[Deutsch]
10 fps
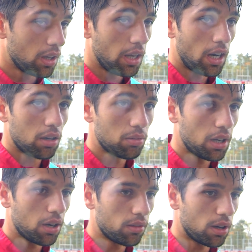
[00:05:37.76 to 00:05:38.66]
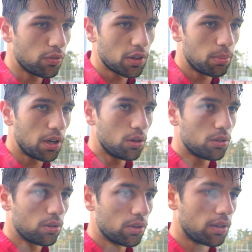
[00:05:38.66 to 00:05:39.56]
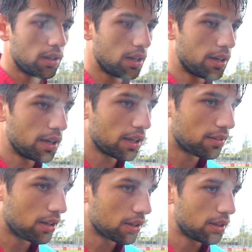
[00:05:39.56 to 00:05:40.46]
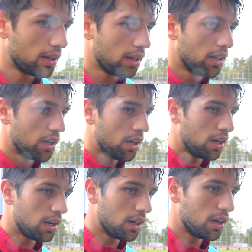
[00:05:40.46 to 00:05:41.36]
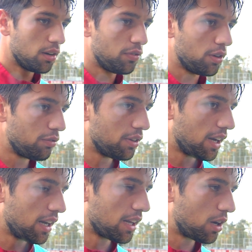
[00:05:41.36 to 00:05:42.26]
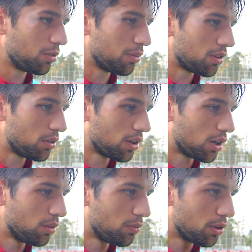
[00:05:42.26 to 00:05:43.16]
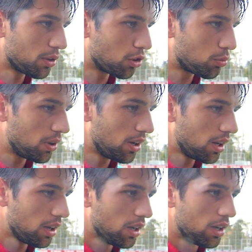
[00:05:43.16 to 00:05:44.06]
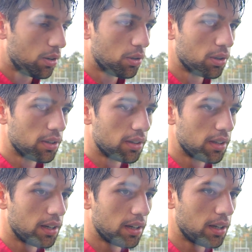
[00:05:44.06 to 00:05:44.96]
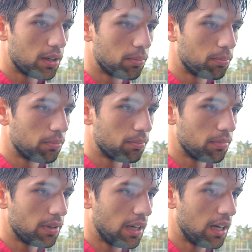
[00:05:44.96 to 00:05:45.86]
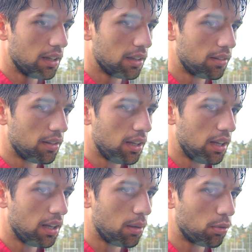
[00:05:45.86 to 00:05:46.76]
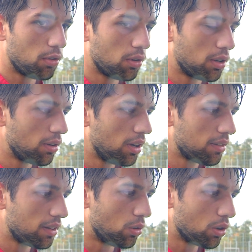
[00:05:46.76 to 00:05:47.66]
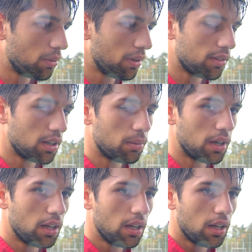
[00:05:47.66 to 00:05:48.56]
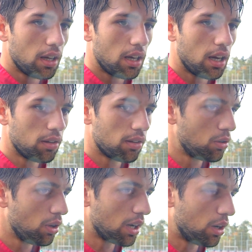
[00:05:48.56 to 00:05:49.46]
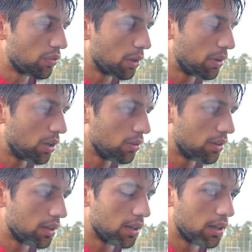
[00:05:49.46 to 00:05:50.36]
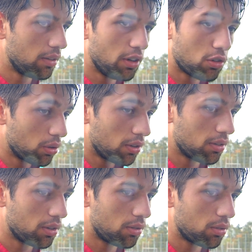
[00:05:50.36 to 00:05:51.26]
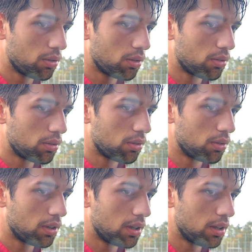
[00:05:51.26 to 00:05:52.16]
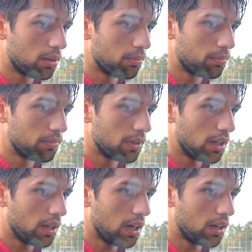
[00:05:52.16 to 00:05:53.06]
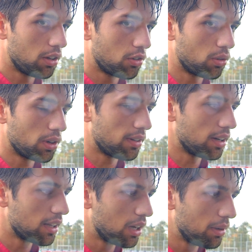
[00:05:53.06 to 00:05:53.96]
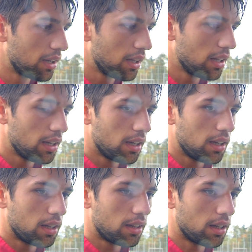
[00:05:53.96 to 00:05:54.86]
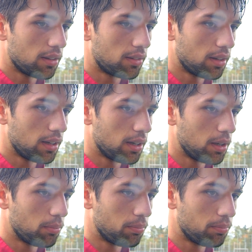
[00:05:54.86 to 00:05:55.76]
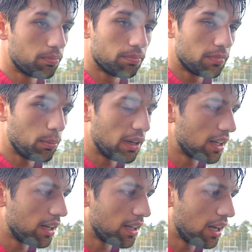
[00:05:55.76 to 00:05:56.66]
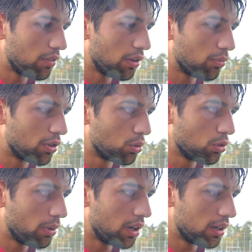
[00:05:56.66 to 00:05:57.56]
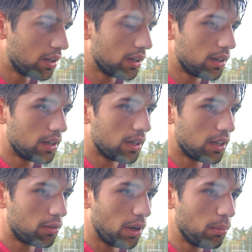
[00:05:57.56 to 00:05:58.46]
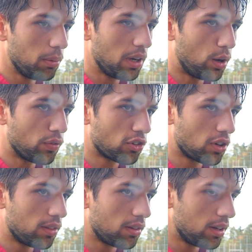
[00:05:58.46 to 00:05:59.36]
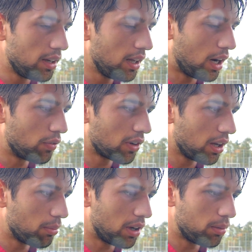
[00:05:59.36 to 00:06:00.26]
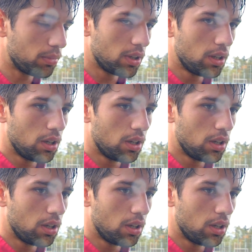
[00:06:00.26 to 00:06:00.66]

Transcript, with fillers: Ja, er hat uns aufgebaut und äh, gesagt, äh, für, für den Trainer draußen war es natürlich auch ein verrücktes Spiel. Und ähm, ja, da sind die Emotionen natürlich sehr hoch gewesen. Aber er hat uns natürlich aufgebaut, äh, wie ich schon, äh, so, so, ähm, ja, schon gesagt habe, dass ähm, die Mentalität auf jeden Fall gut war, äh, dass wir immer wieder aufgestanden sind, nie aufgegeben haben.